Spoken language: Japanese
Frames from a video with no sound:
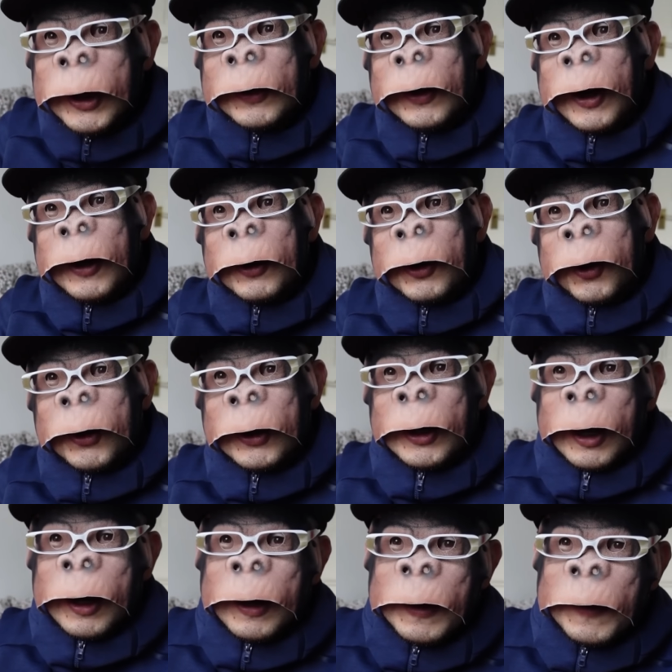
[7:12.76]
削られるとこです
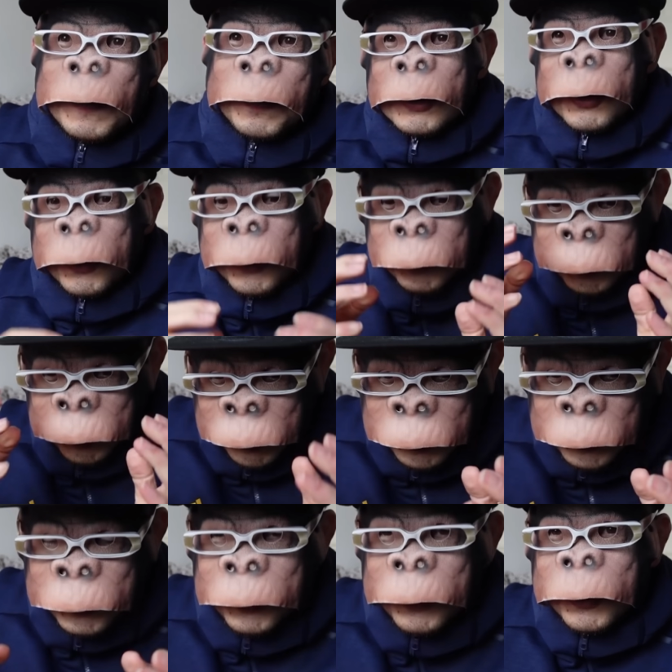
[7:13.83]
から。その
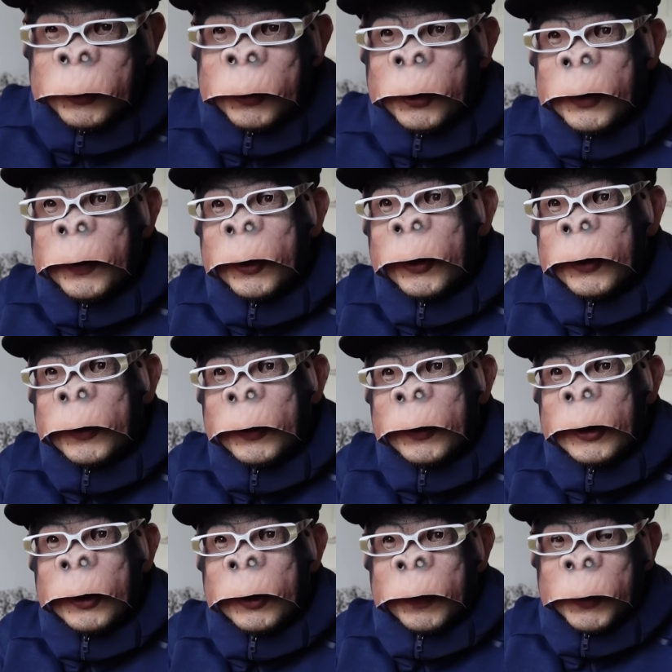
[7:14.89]
体力を取り戻すっ
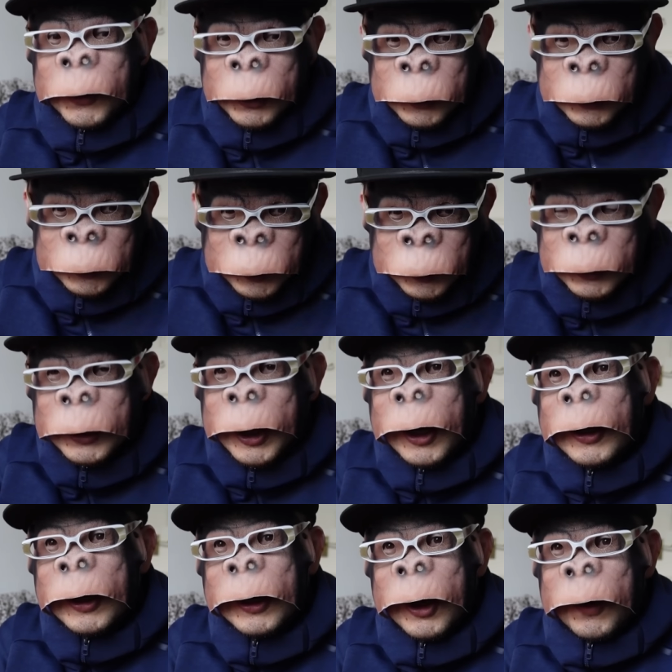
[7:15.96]
ていうのはもう実践でしかあ
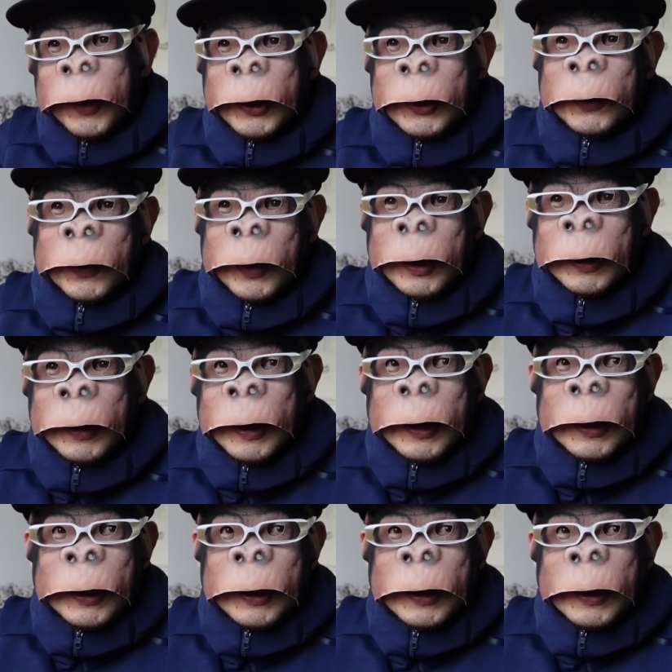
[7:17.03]
りえないわけですよね。